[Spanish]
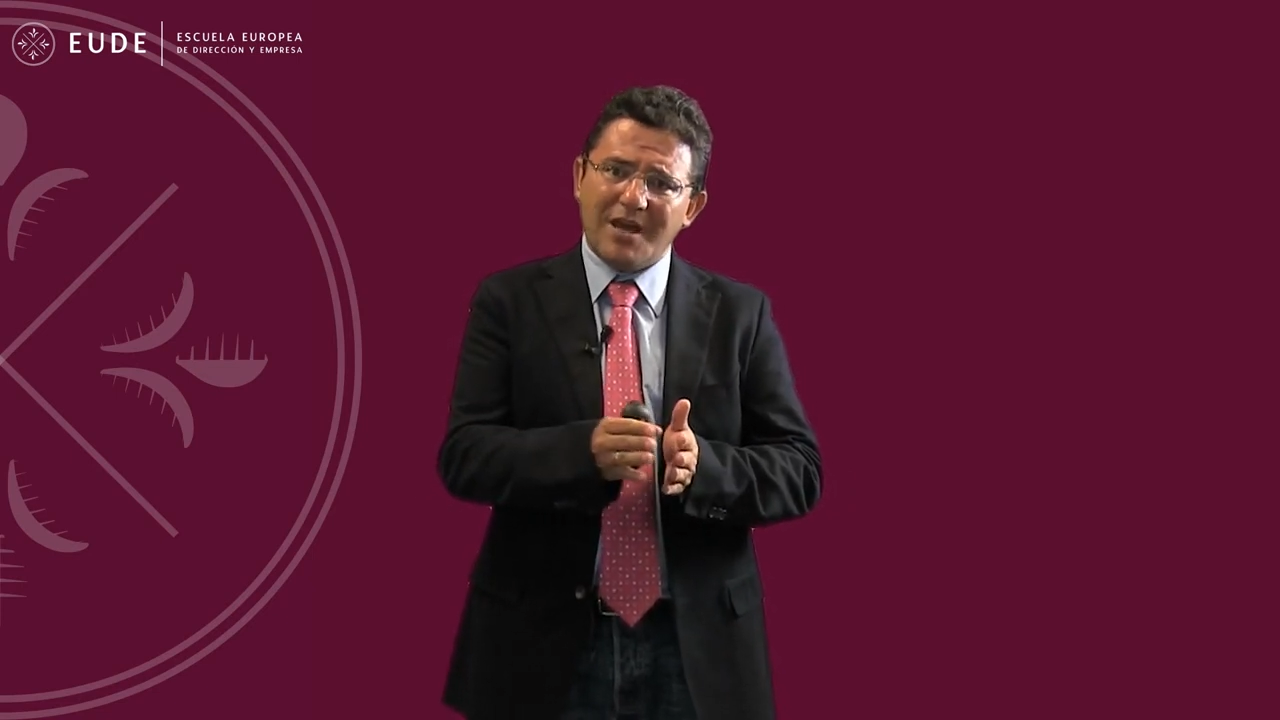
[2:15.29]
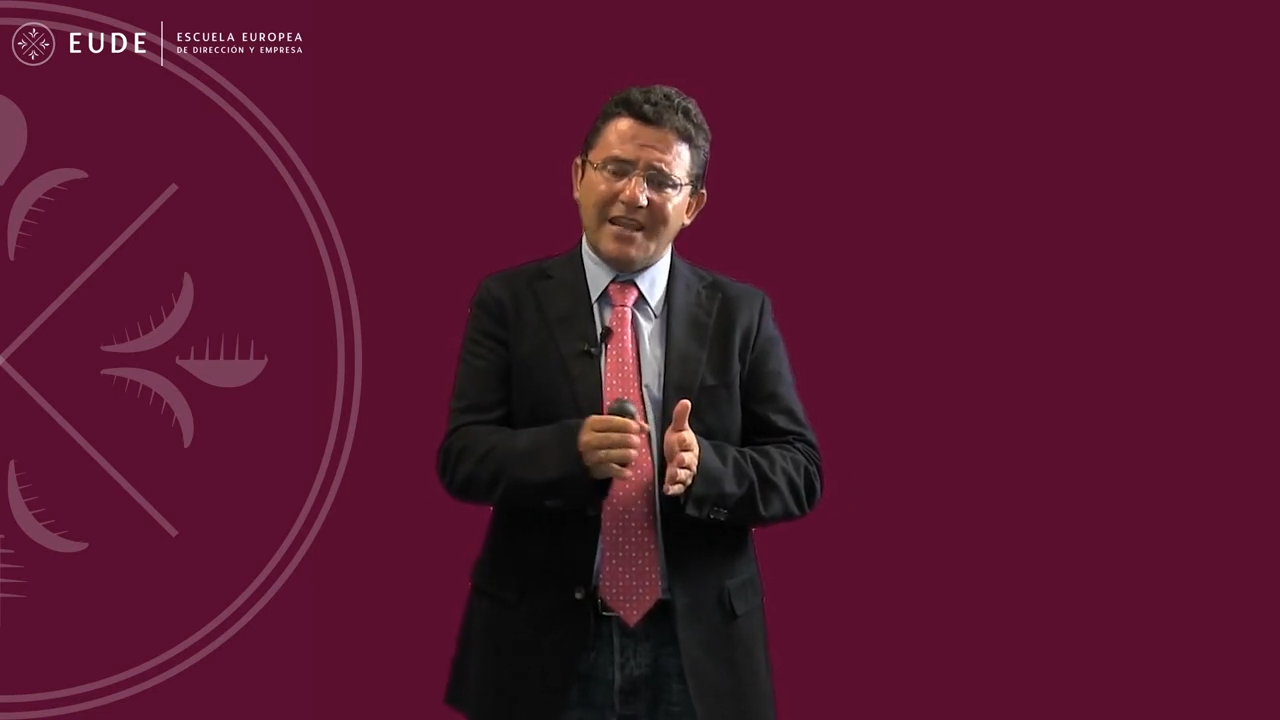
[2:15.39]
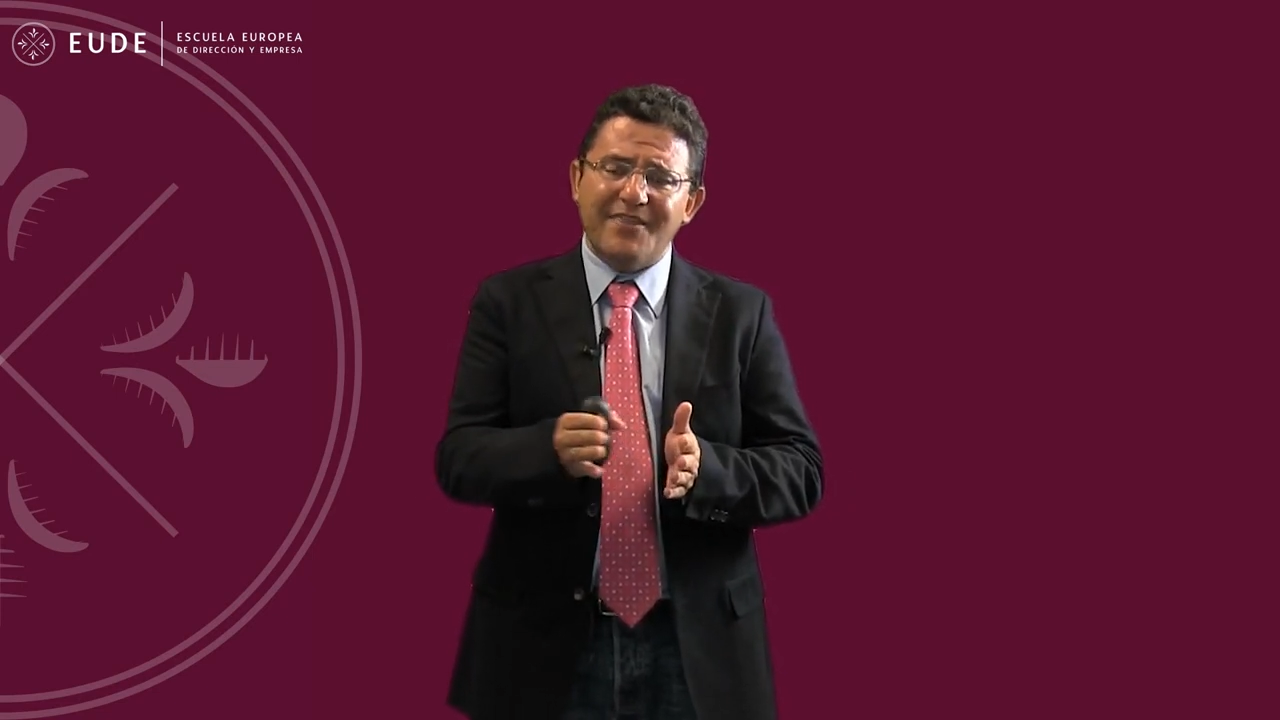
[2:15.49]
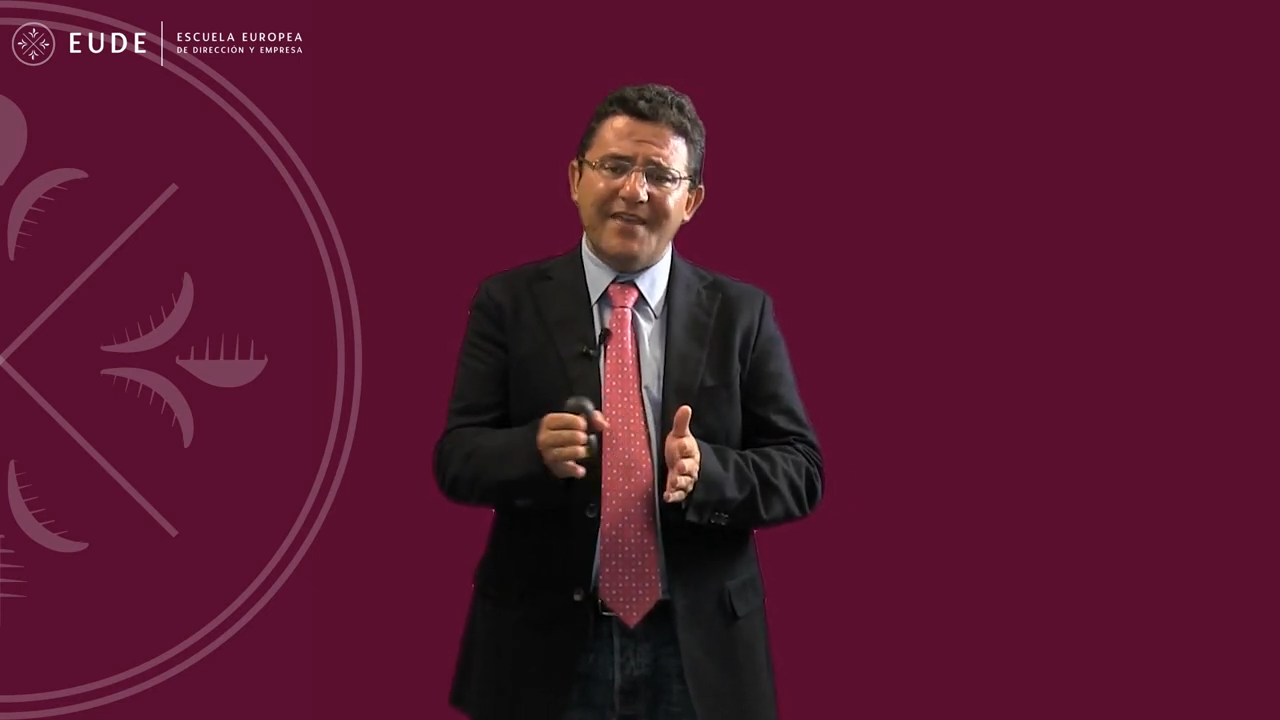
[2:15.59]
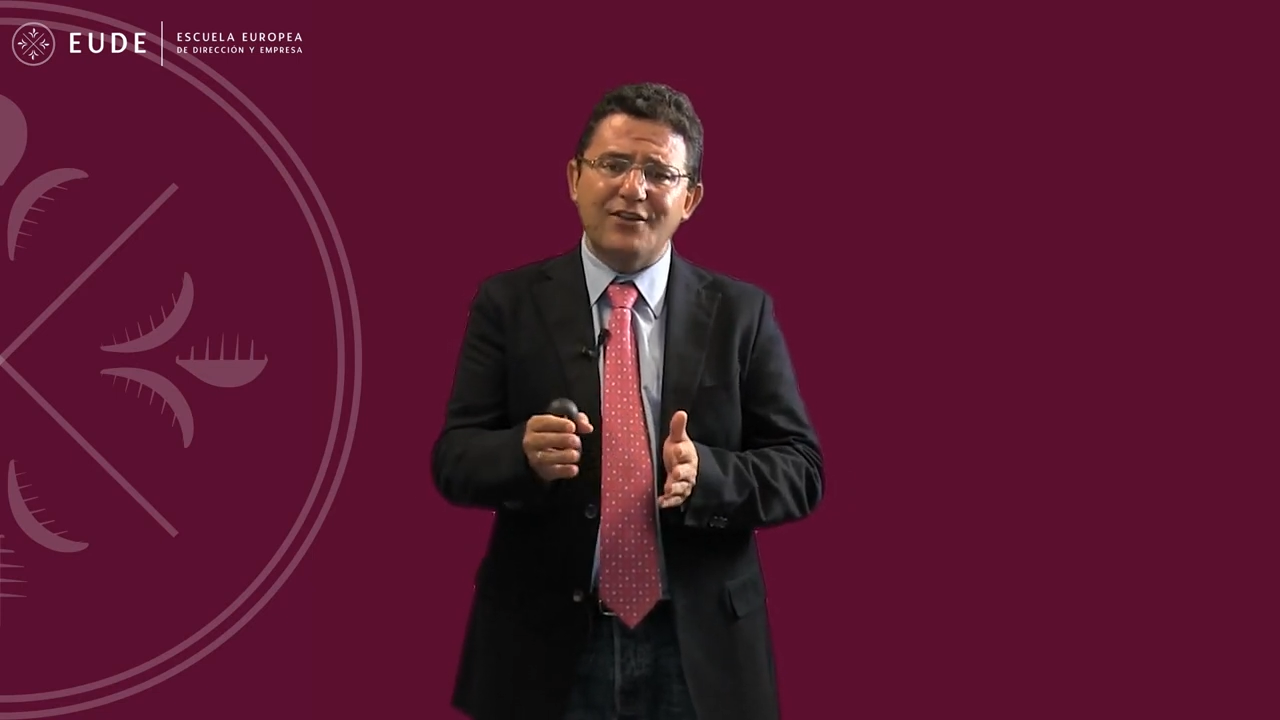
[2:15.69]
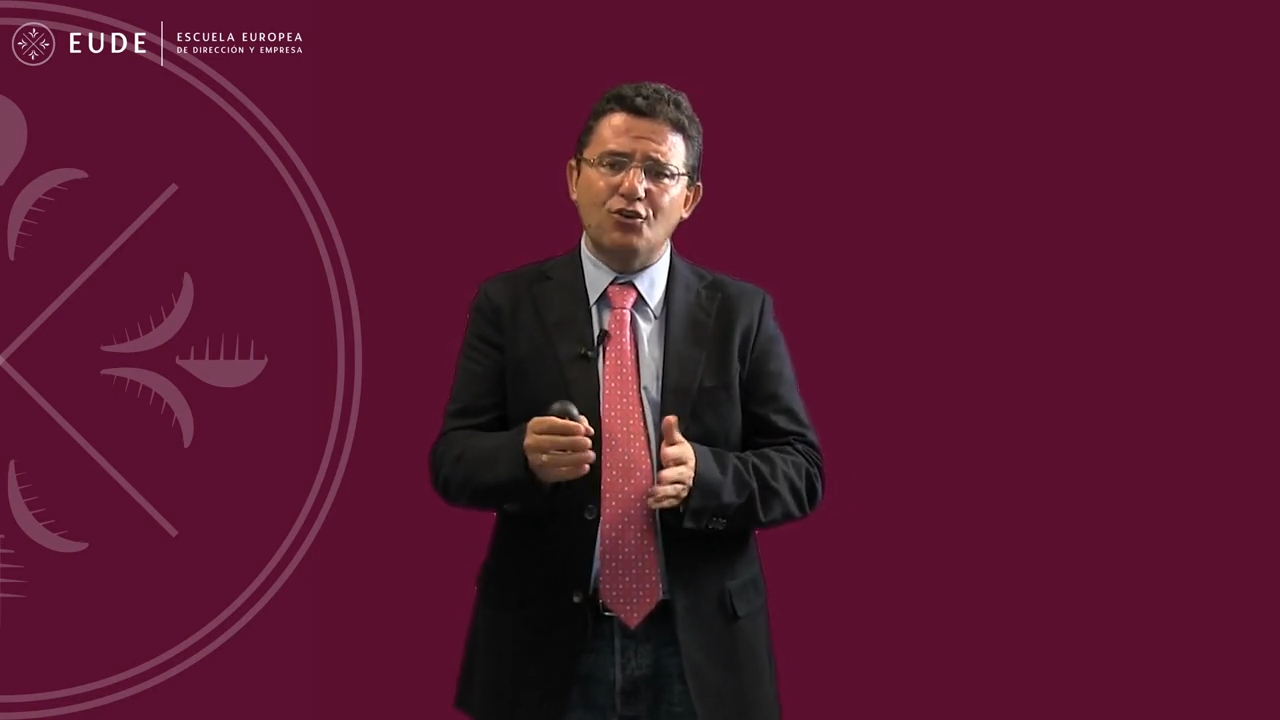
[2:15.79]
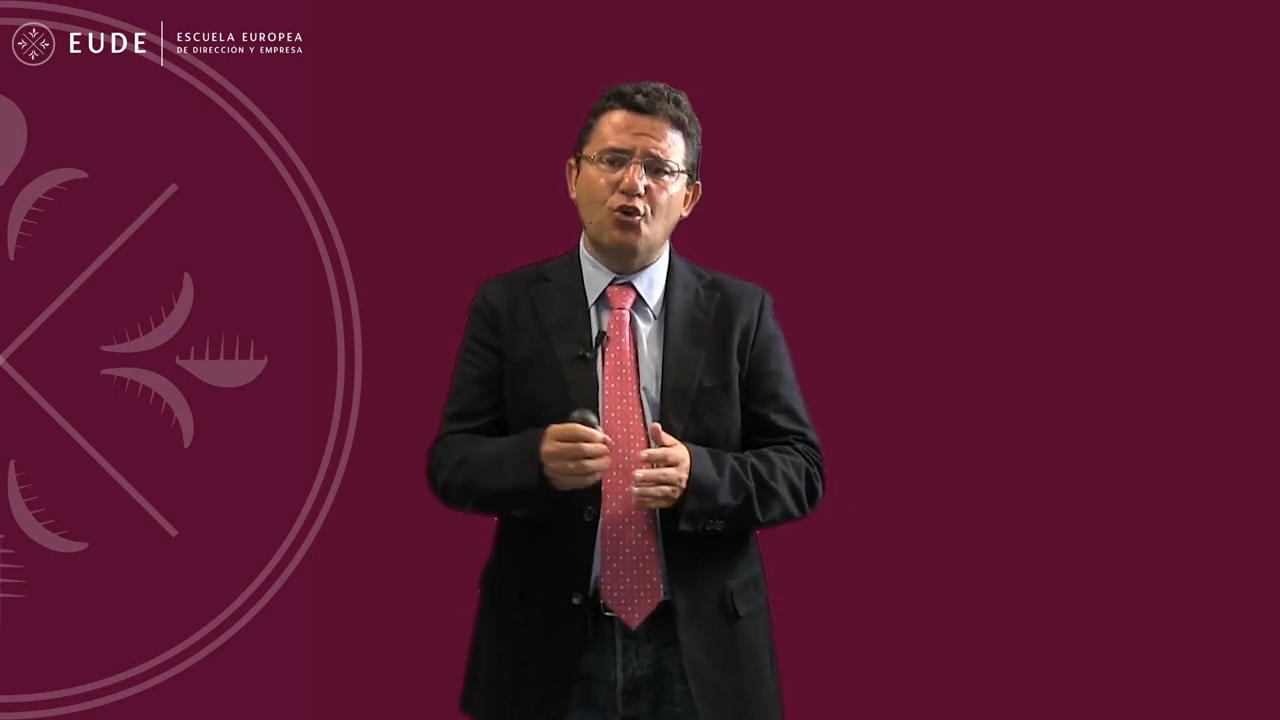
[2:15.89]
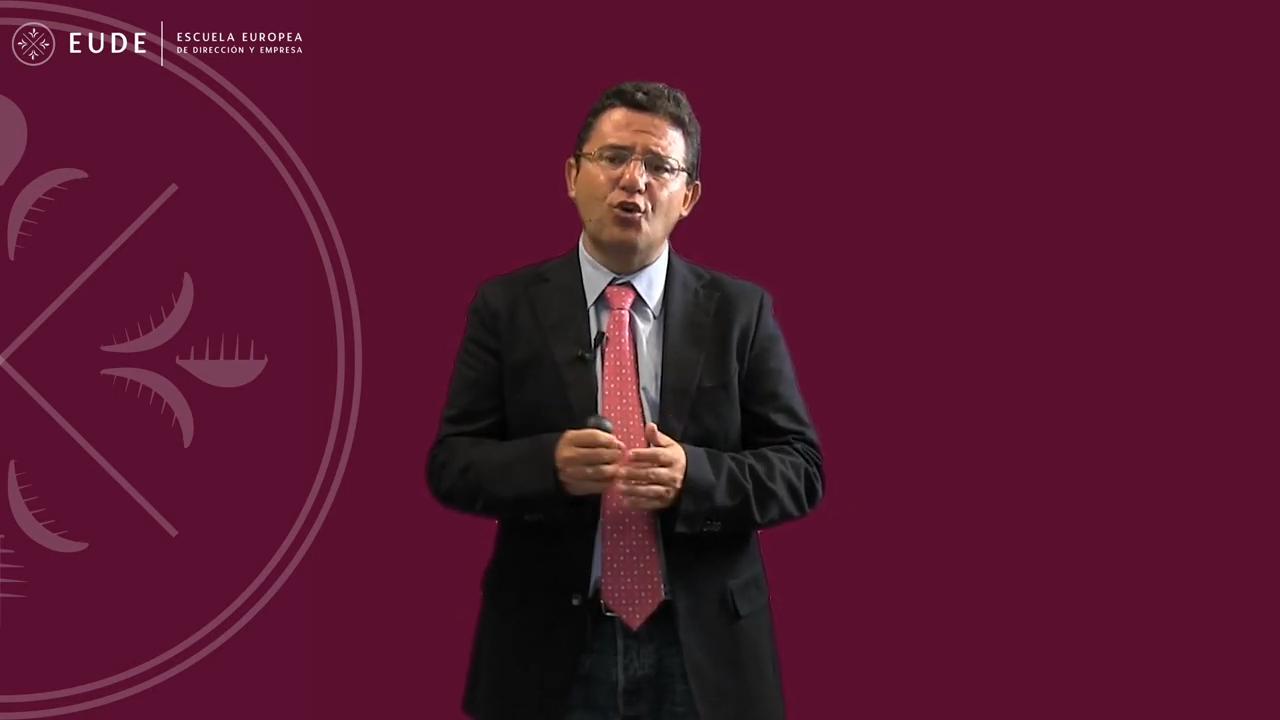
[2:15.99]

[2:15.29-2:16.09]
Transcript: calendario